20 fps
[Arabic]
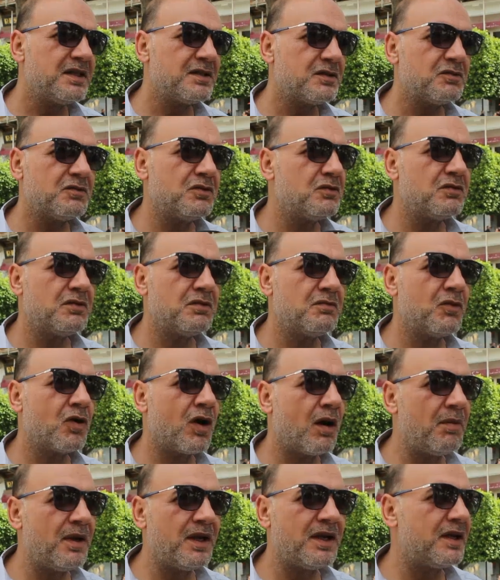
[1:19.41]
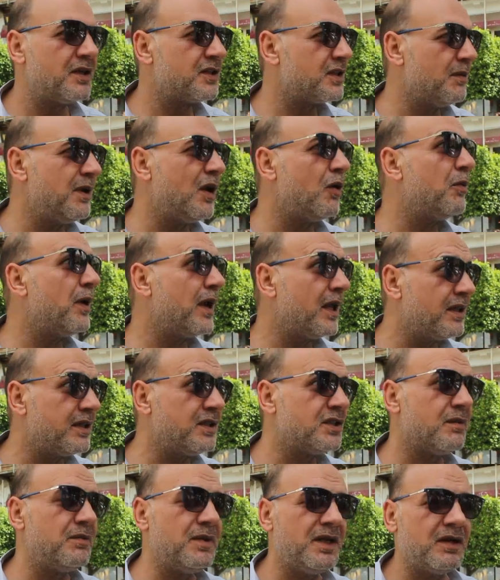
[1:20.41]
بس مقابله جميله وبلد
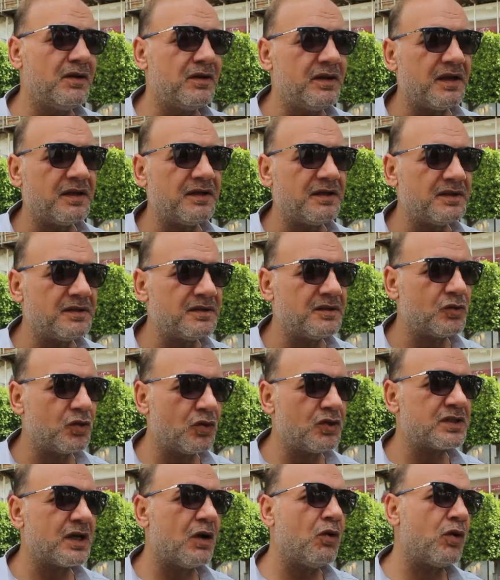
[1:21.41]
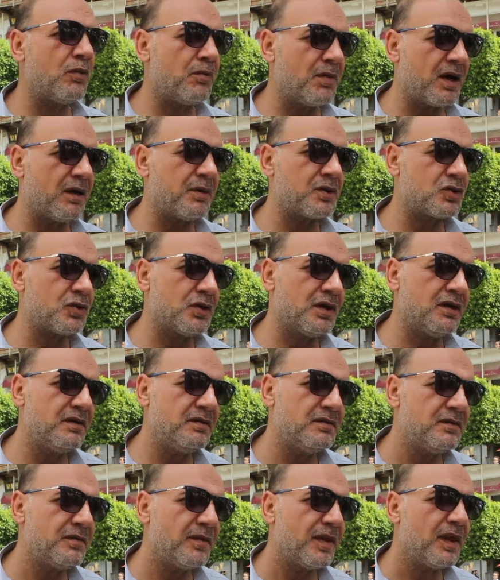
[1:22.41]
جميل يعني تونس اول مره بزورها
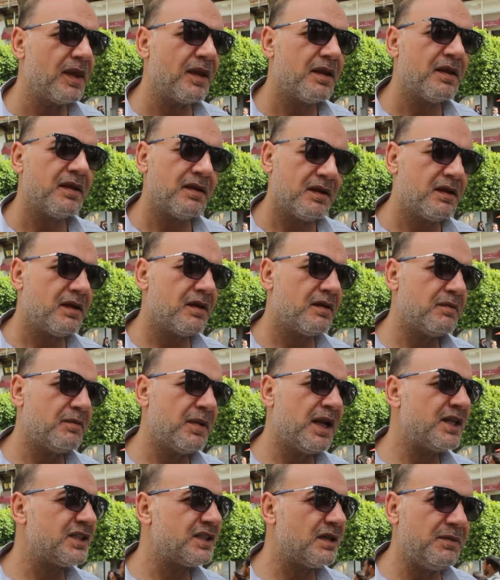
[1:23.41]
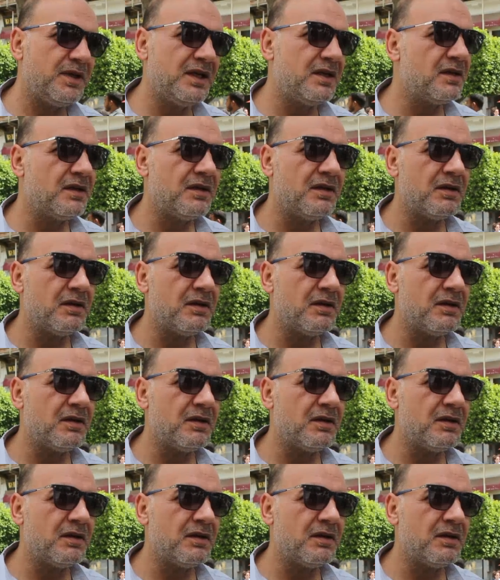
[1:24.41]
اول مره بلد جميل